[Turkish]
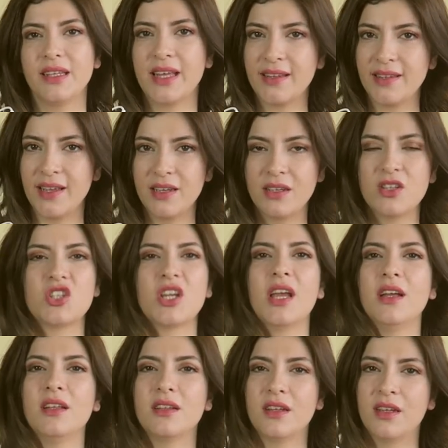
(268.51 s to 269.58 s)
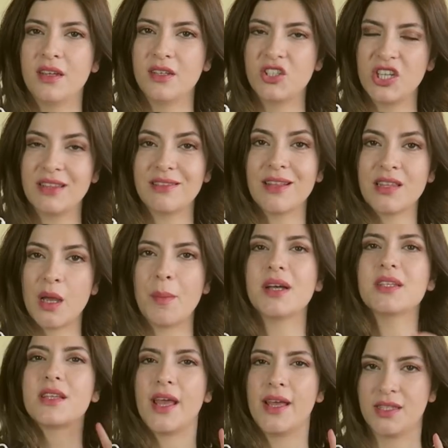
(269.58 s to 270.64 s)
Yeterince e, ciltle
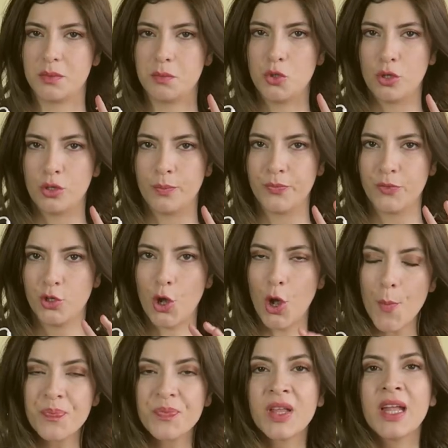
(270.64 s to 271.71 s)
temas etmiyorum diyor.